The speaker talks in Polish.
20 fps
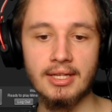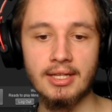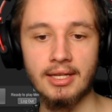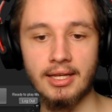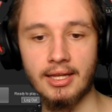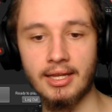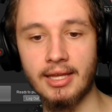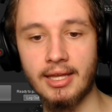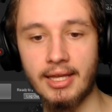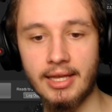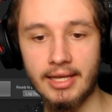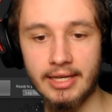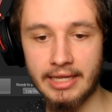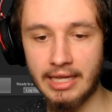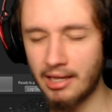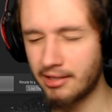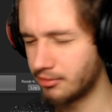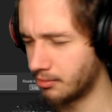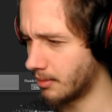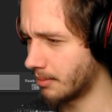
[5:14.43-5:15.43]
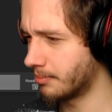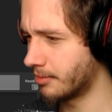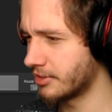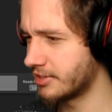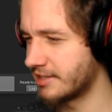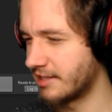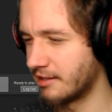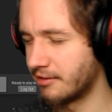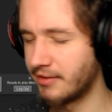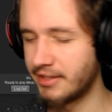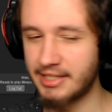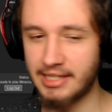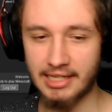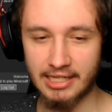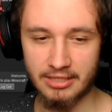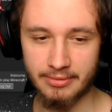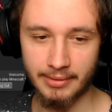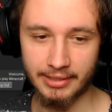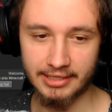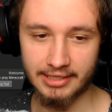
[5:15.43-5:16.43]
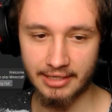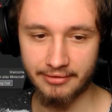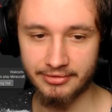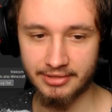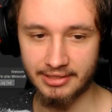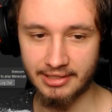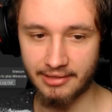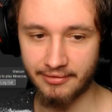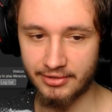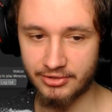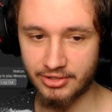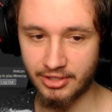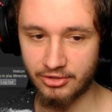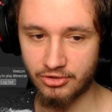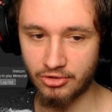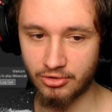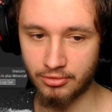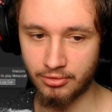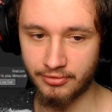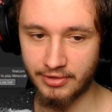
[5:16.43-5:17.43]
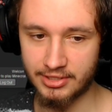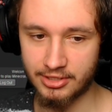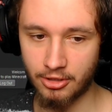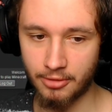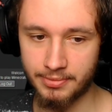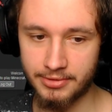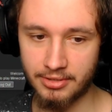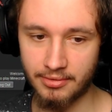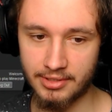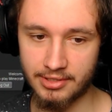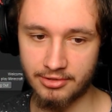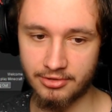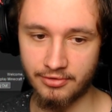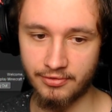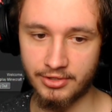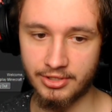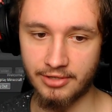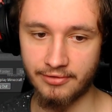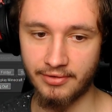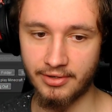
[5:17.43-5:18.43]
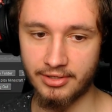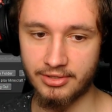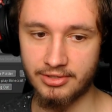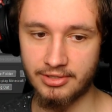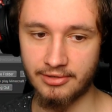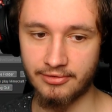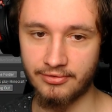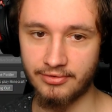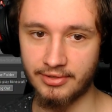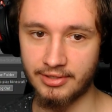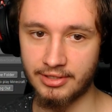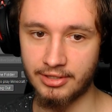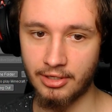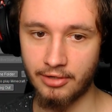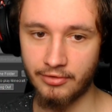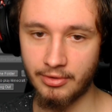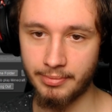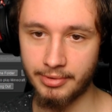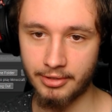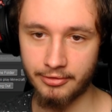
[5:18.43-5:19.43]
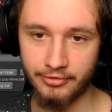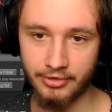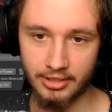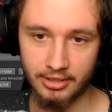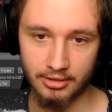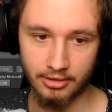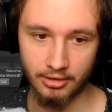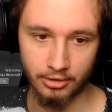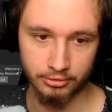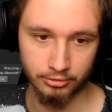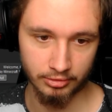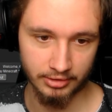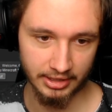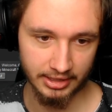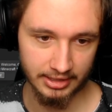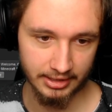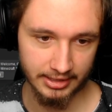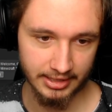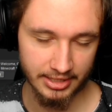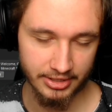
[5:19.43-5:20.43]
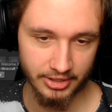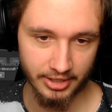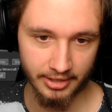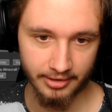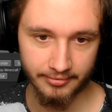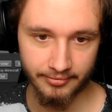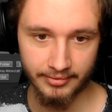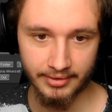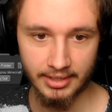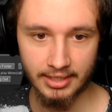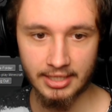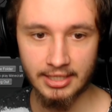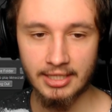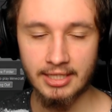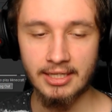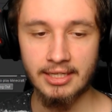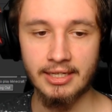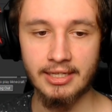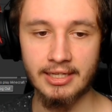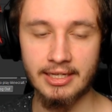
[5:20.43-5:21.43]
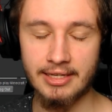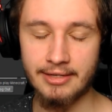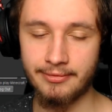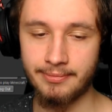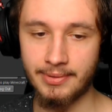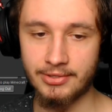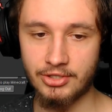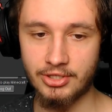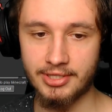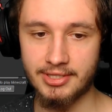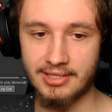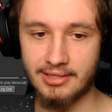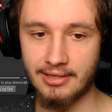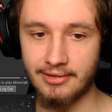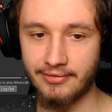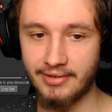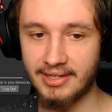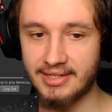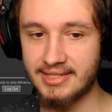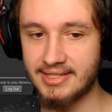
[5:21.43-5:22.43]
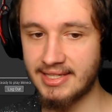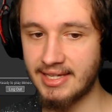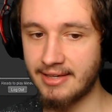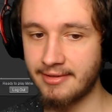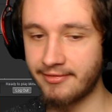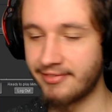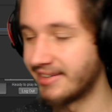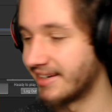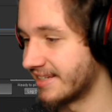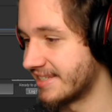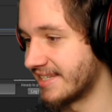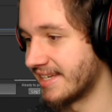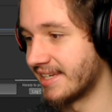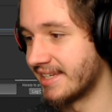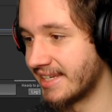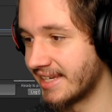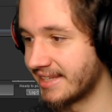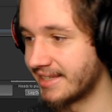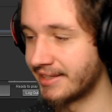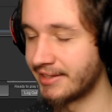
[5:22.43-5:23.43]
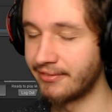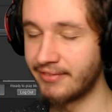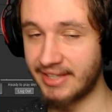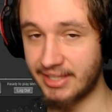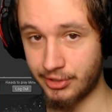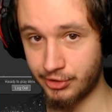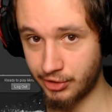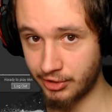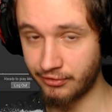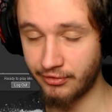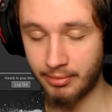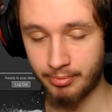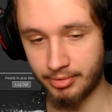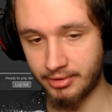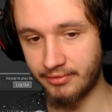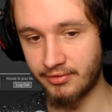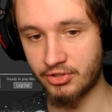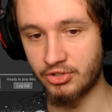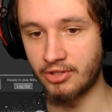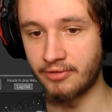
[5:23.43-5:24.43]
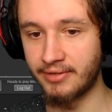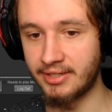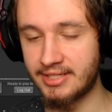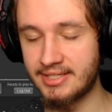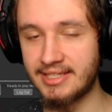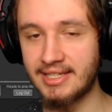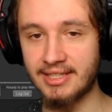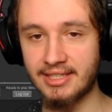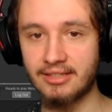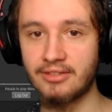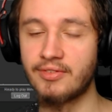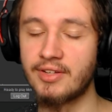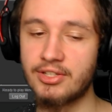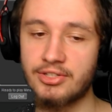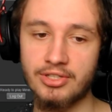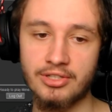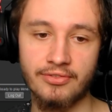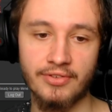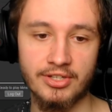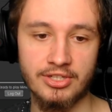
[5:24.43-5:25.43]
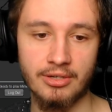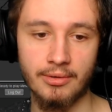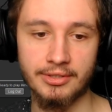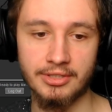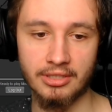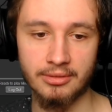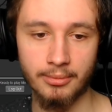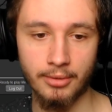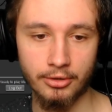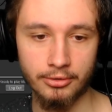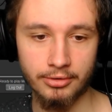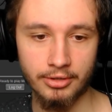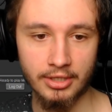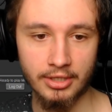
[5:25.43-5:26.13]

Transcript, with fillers: E, ja tu mam poinstalowane jakieś Minecrafty, najważniejszą u was opcją jest oczywiście wejście w nowy profil, o tutaj klikacie. E, bierzecie sobie wersję, wersję 1.12.2, ponieważ na wersji 1.12.2 działa ten mod,